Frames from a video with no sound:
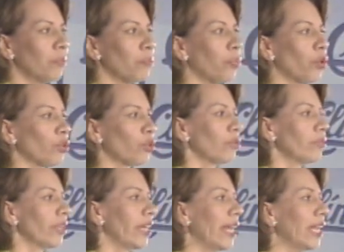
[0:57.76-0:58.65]
por
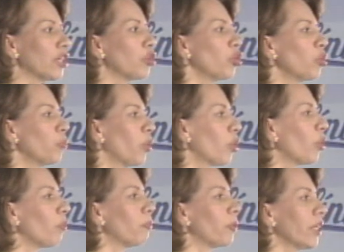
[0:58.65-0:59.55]
el grupo
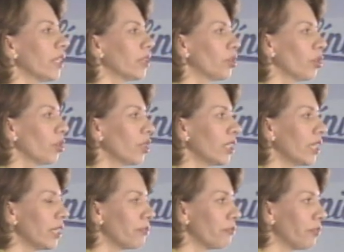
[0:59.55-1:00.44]
completo
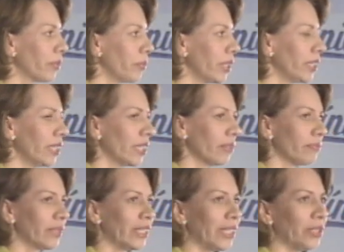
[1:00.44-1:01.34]
de enfermería.
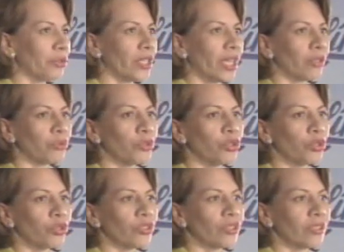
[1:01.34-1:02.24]
Creo que
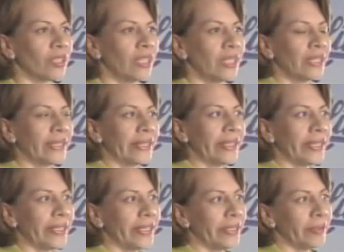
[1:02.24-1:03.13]
algunos
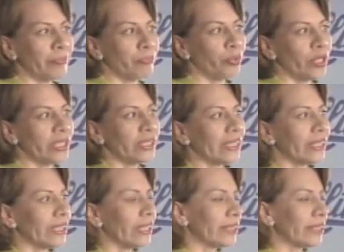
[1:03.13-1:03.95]
eh, pueden tener